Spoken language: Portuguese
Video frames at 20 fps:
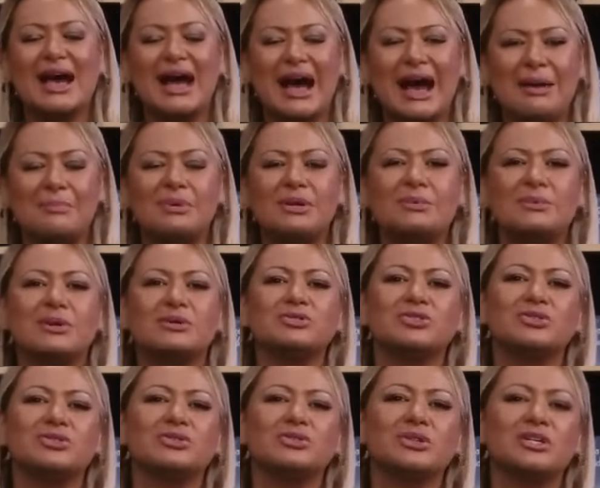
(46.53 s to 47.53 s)
abrir mão
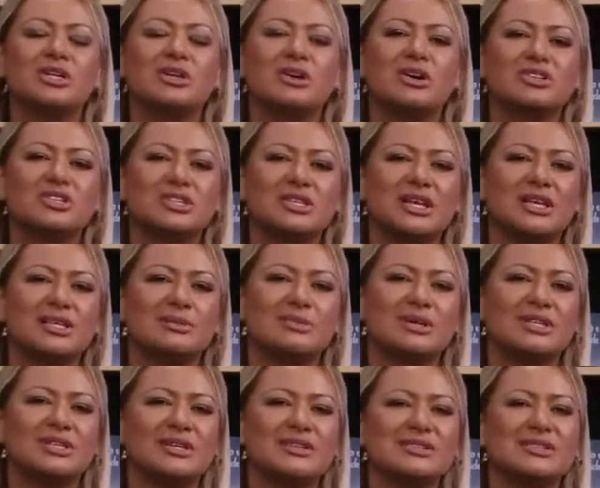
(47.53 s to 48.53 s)
de tudo que gosta na
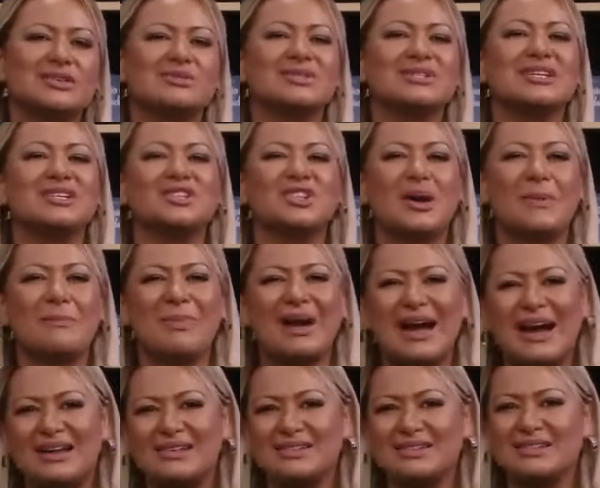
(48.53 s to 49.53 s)
alimentação, seja a
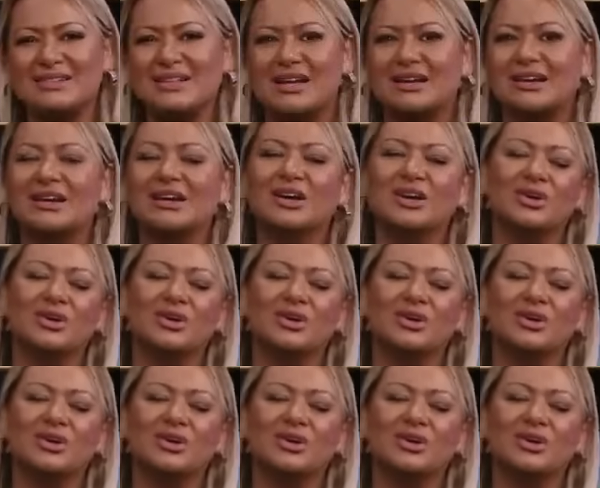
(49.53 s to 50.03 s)
massa,